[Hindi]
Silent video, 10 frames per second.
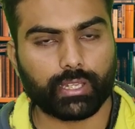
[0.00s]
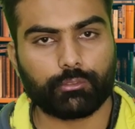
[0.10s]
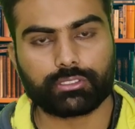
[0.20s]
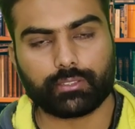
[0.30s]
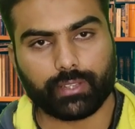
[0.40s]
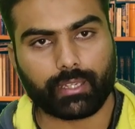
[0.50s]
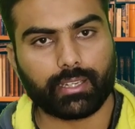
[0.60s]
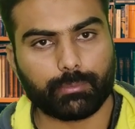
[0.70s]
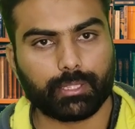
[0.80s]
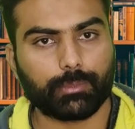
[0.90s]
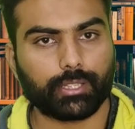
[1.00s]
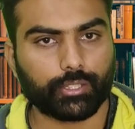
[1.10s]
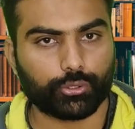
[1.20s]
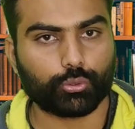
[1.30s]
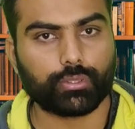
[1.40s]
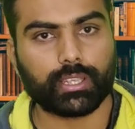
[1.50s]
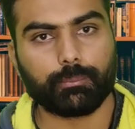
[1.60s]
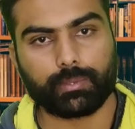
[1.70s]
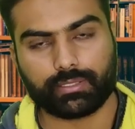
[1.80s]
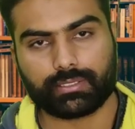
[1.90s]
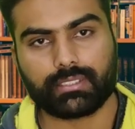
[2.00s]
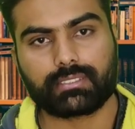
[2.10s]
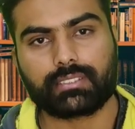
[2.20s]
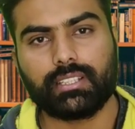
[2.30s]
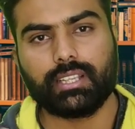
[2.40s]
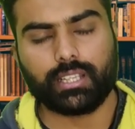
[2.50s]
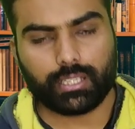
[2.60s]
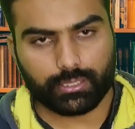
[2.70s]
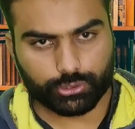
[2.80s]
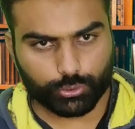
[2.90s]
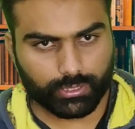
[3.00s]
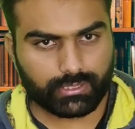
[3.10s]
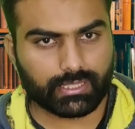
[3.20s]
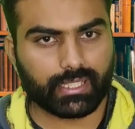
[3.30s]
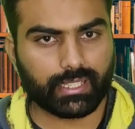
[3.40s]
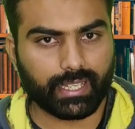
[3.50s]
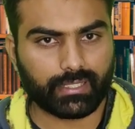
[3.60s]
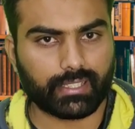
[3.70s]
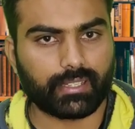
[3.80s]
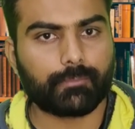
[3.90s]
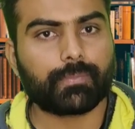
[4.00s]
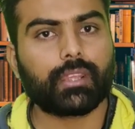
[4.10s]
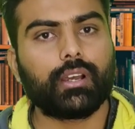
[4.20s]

हो रहे हैं वो सिर्फ कनाडा में नहीं बल्कि यूके ब्रसल्स यूएसए कनाडा